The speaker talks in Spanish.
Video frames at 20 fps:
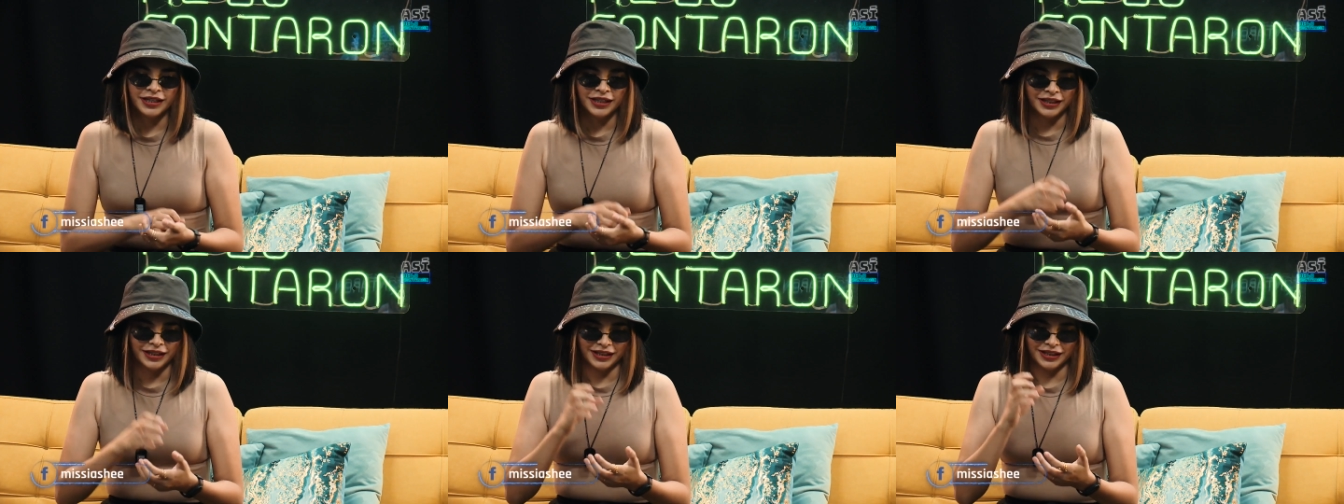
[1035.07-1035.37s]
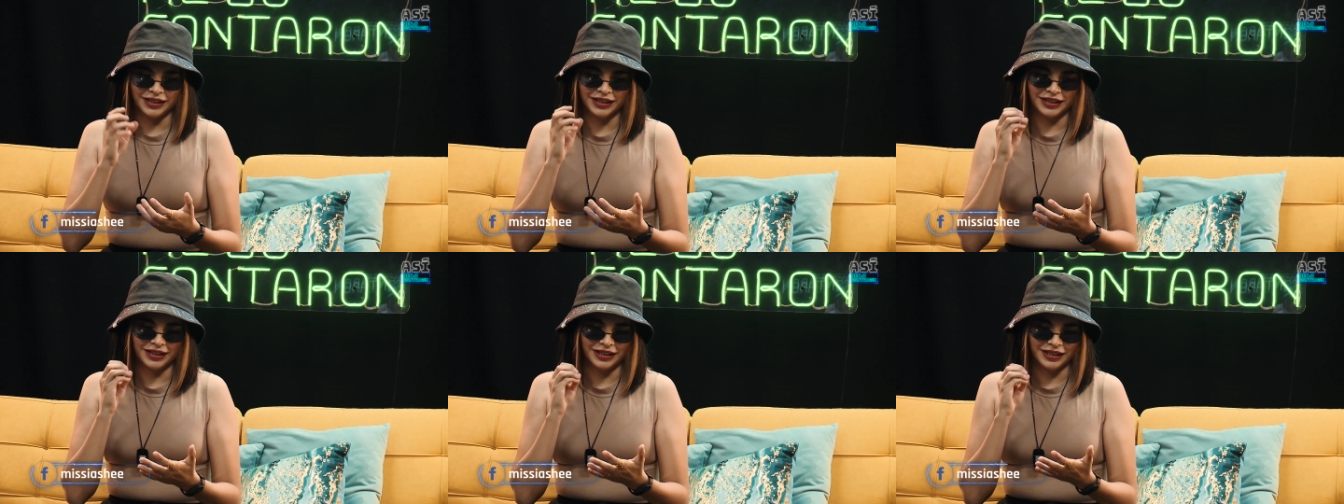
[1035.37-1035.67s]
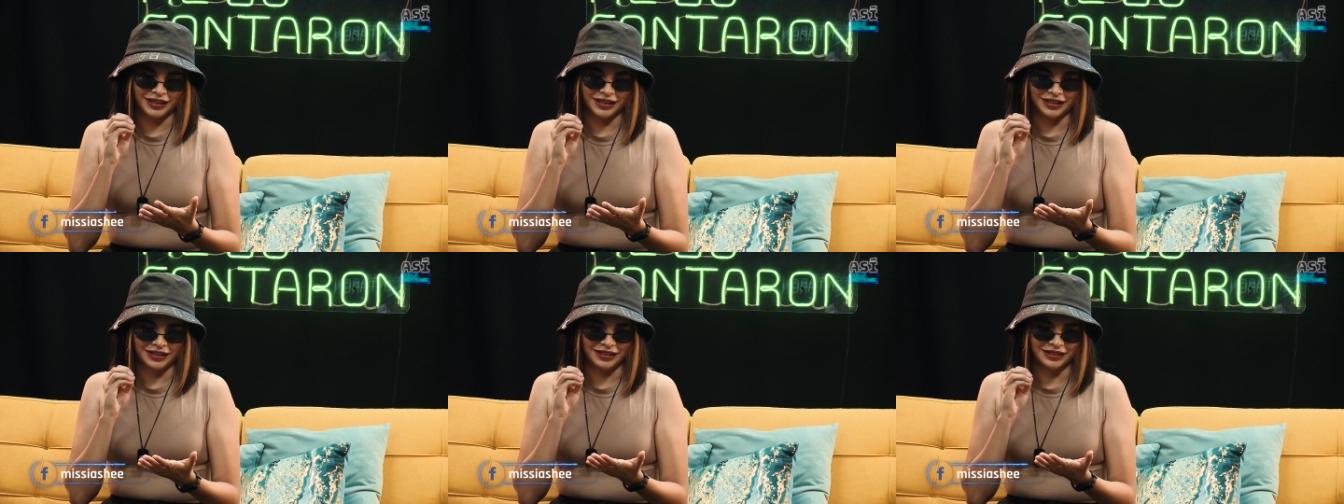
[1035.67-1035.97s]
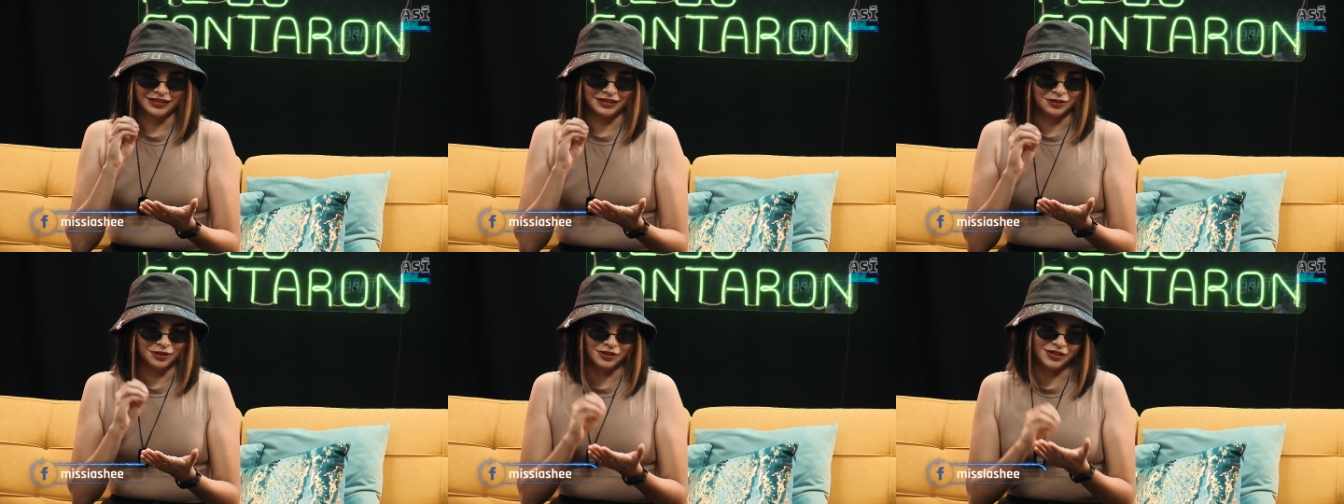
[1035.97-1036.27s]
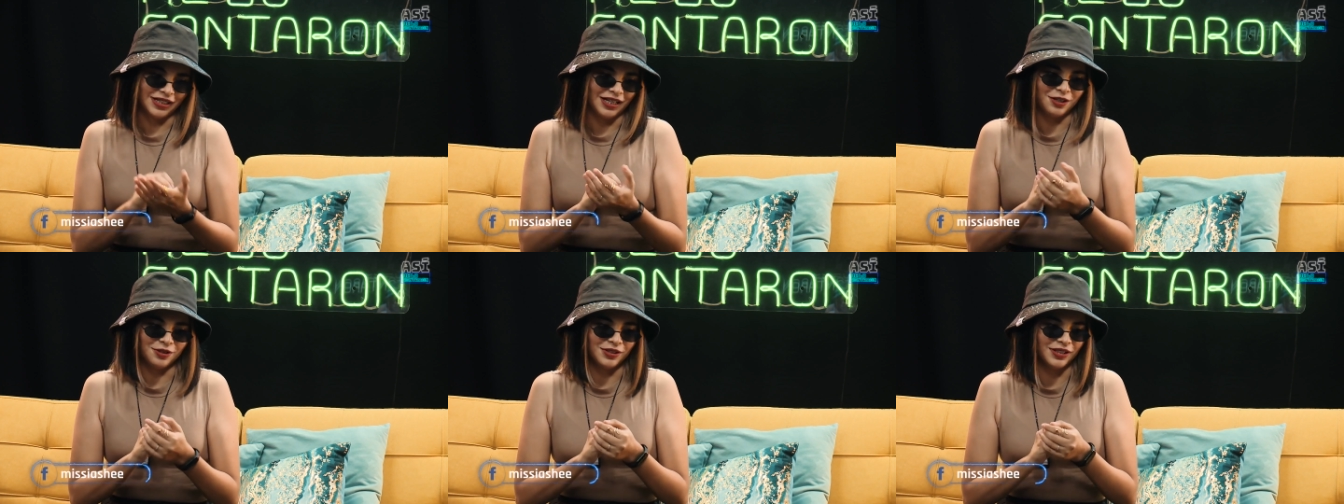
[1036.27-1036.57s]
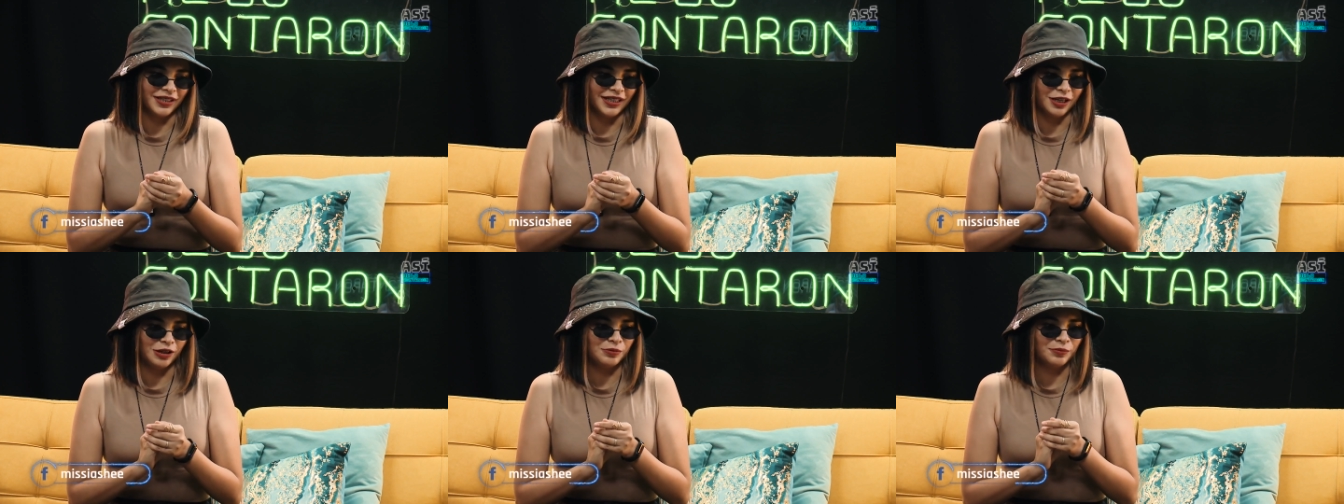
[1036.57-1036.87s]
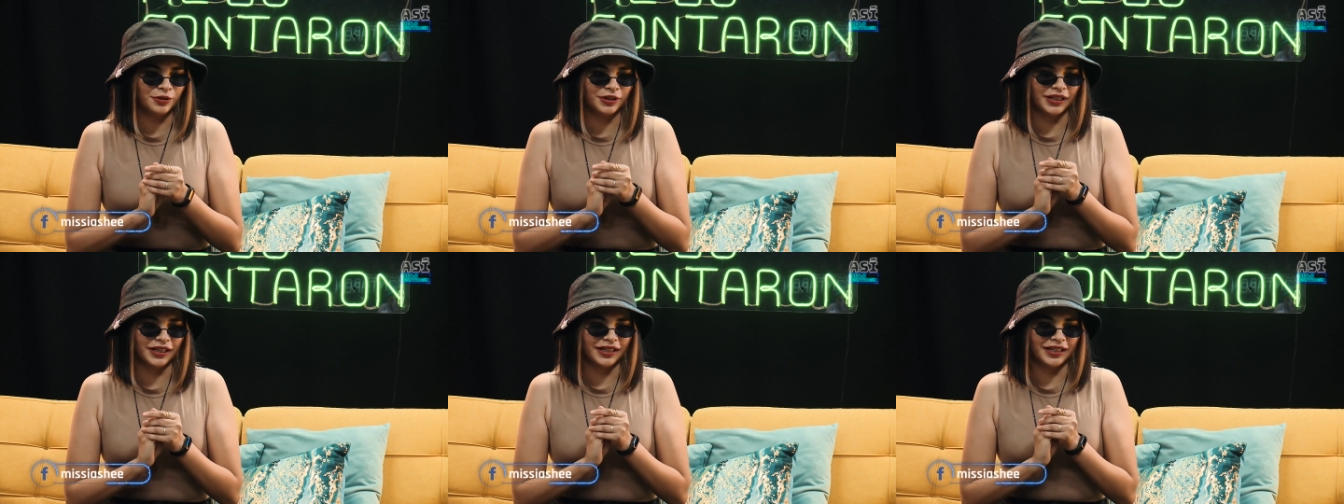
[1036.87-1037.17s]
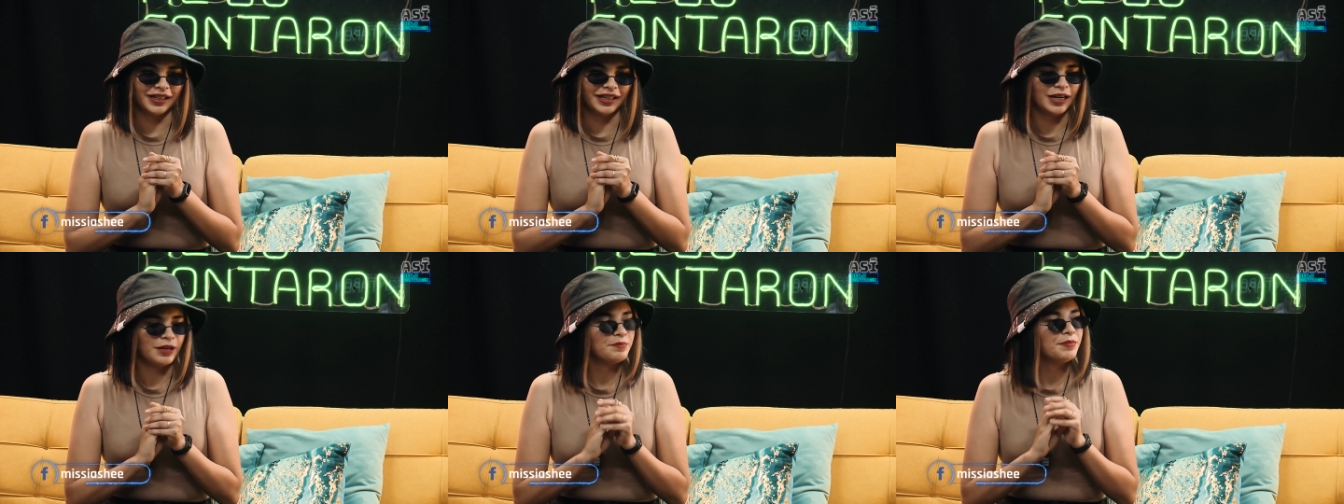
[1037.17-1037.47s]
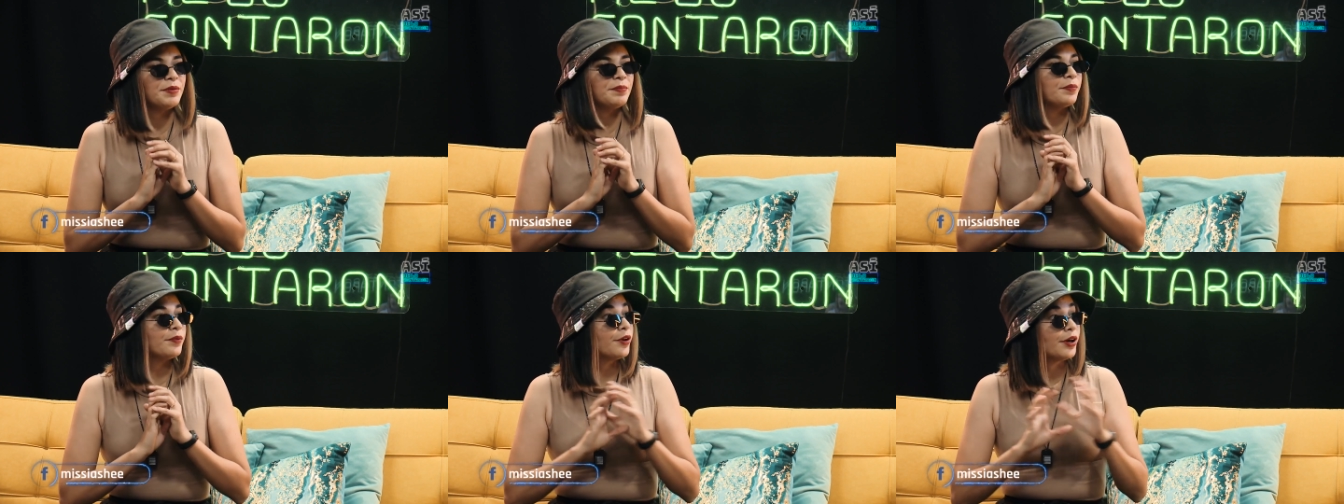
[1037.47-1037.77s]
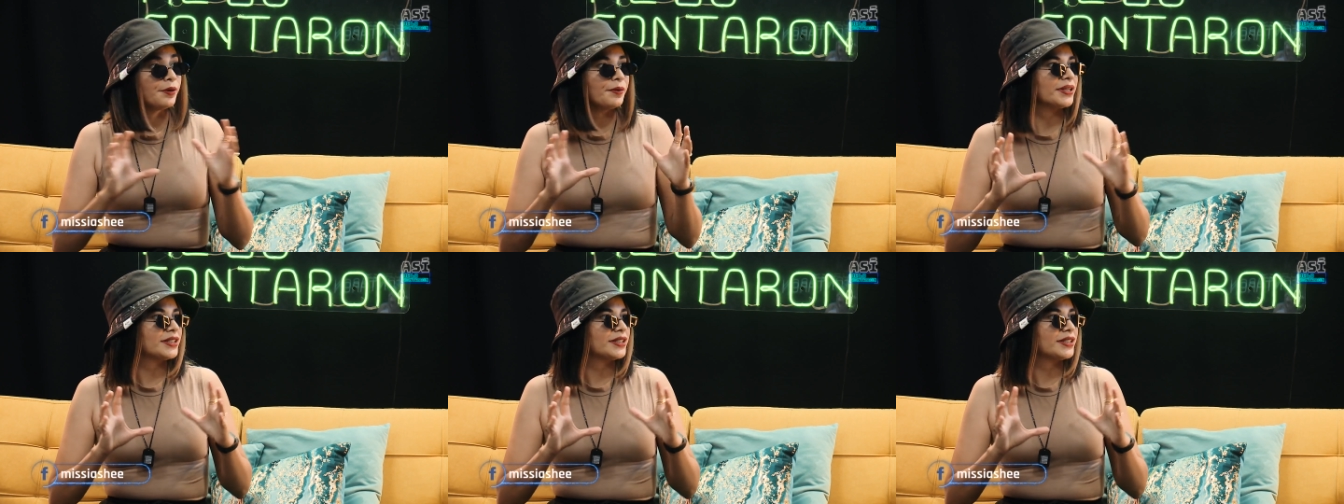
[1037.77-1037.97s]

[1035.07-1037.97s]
y no sé, lo sentía como que era mi prueba,